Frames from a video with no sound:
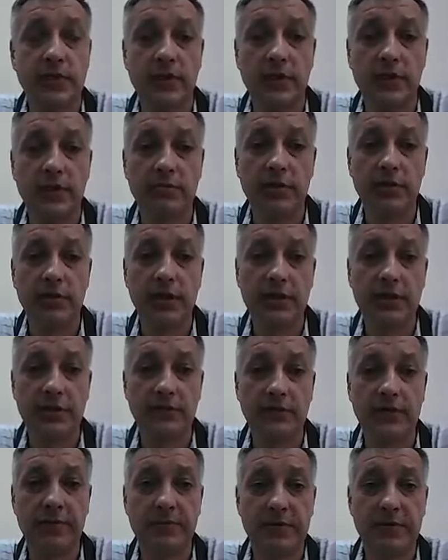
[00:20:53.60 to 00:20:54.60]
именно
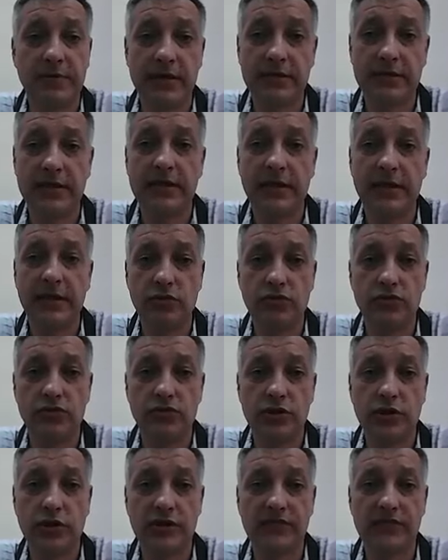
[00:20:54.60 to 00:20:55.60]
этих два показателя, они
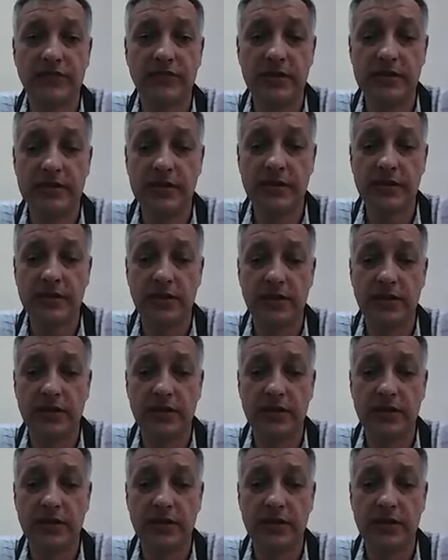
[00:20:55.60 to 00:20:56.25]
уже известны,